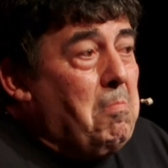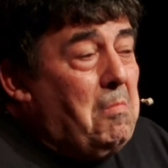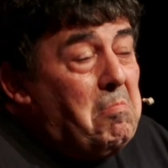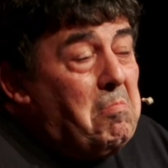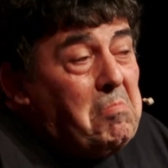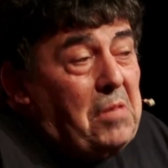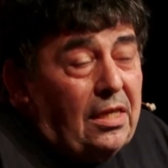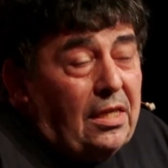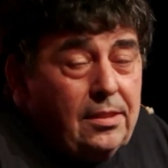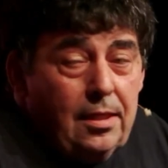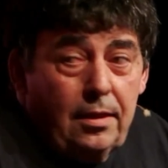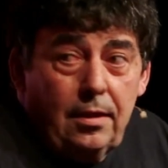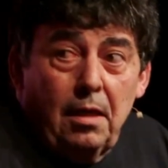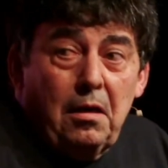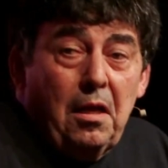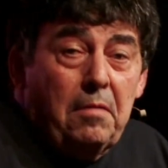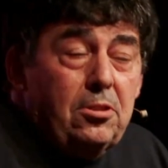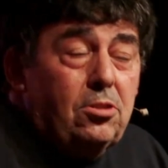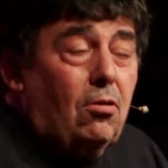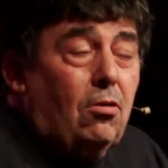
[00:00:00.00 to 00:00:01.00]
la serie
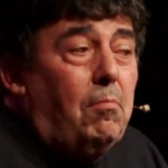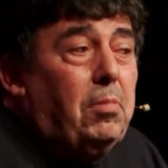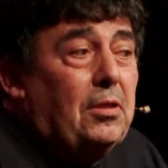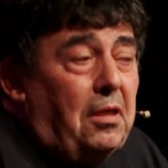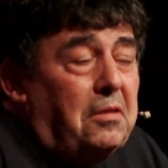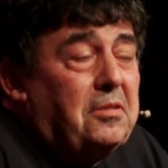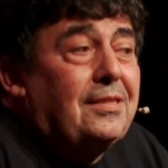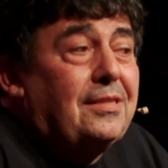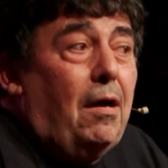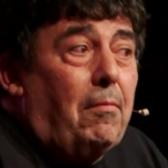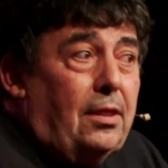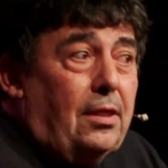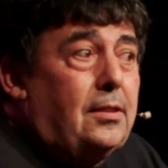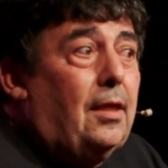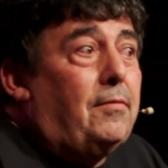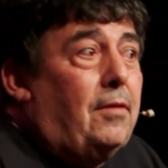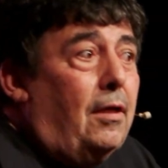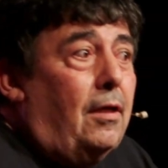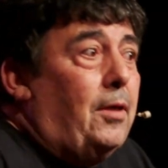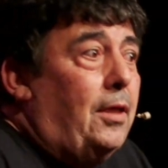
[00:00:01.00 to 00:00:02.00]
la he visto completa, está
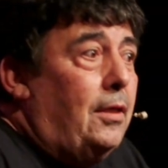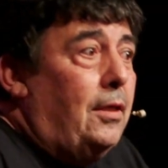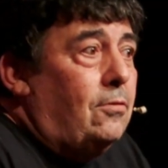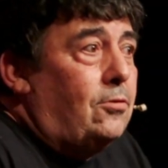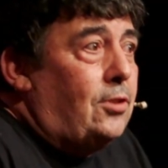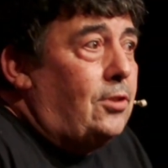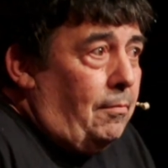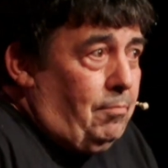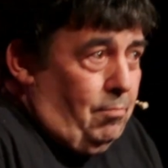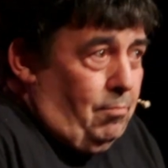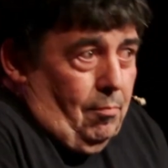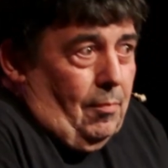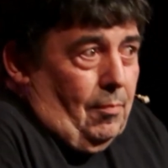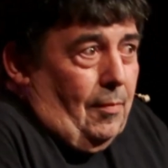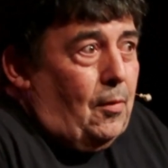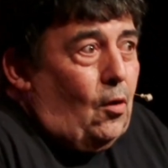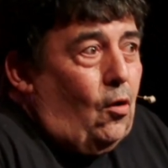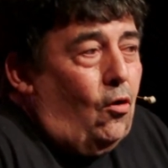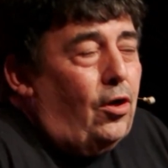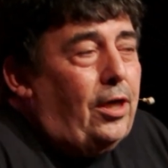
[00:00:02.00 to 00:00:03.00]
bastante bien, o sea,
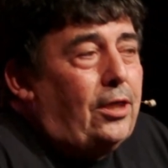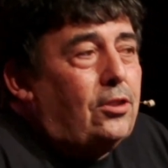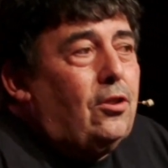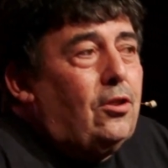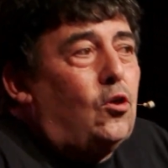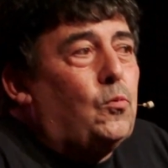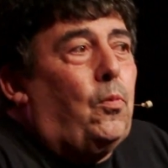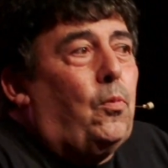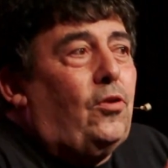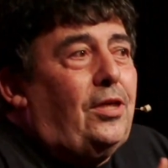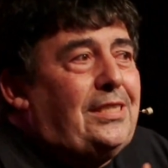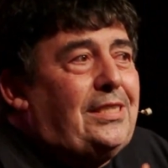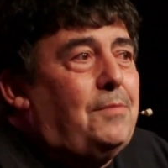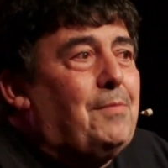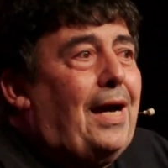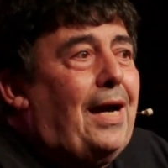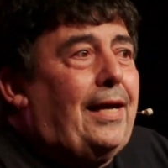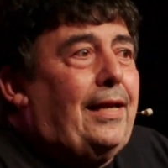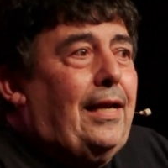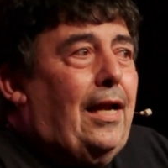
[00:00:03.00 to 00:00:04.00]
con esto ya os podéis
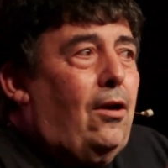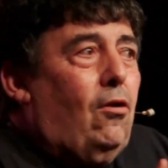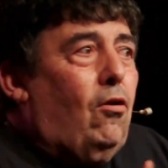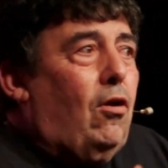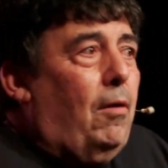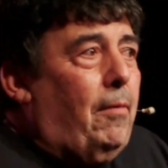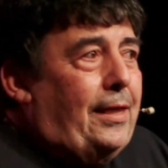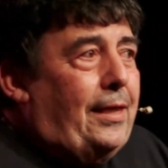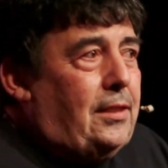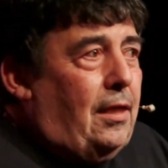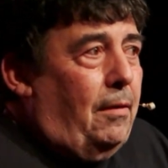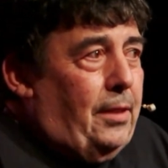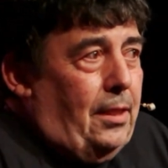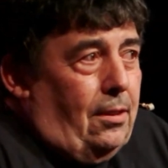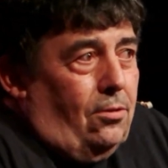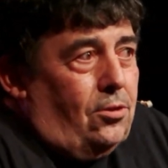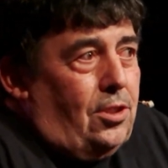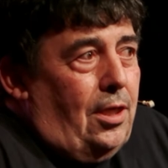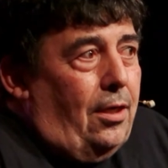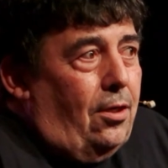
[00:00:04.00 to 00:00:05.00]
imaginar lo que vais a ver,
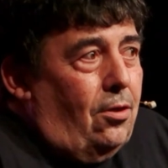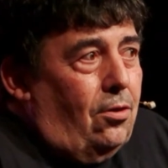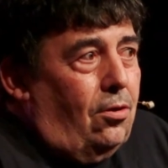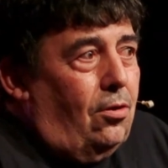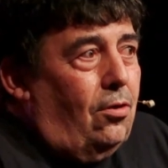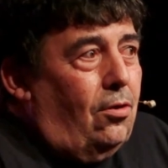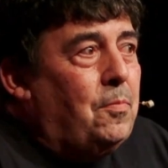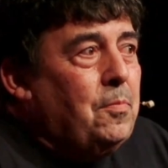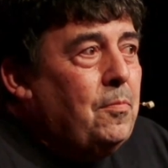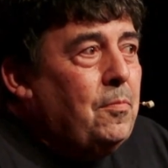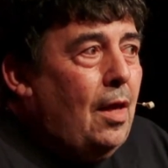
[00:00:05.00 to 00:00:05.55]
o sea, no...